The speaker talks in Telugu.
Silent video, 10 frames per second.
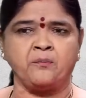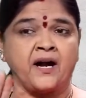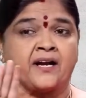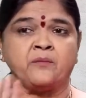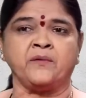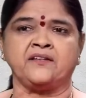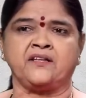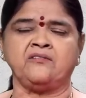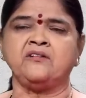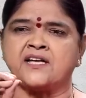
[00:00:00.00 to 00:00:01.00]
మాట
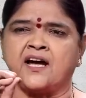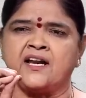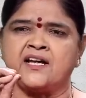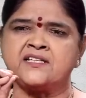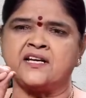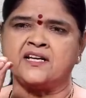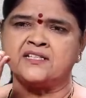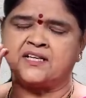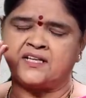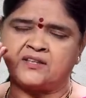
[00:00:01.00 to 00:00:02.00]
మాత్రం చాలా చాలా చాలా